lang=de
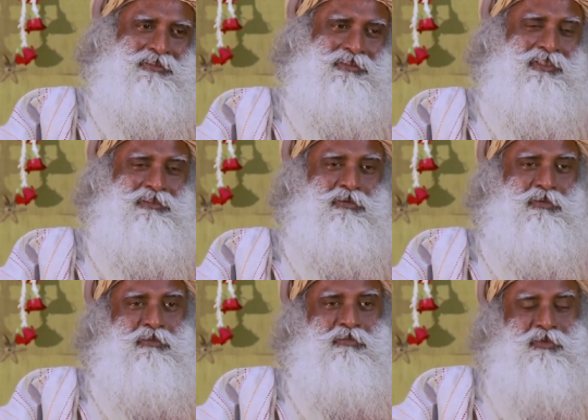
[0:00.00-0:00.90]
Es gibt
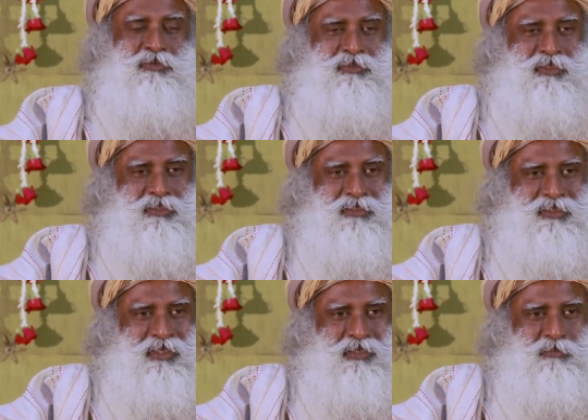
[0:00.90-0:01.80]
keine Reue auf der
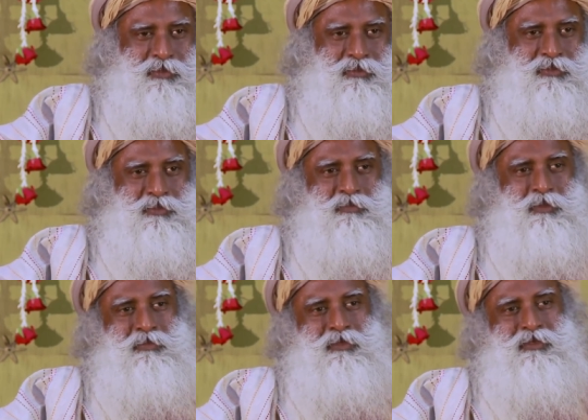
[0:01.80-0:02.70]
anderen Seite,
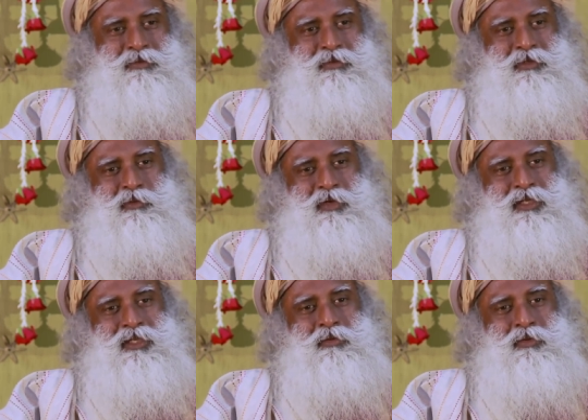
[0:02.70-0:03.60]
weil die Menschen
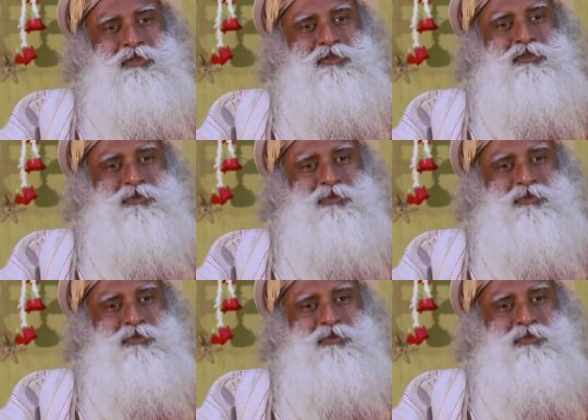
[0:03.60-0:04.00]
tun, was